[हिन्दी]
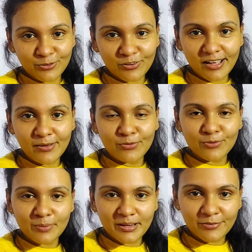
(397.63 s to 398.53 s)
चुका है
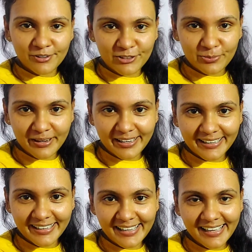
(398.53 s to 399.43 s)
उसको मैंने फ्रिज पर रख
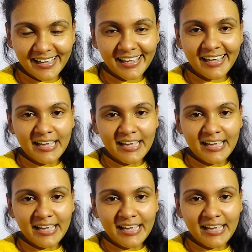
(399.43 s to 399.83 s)
दिया है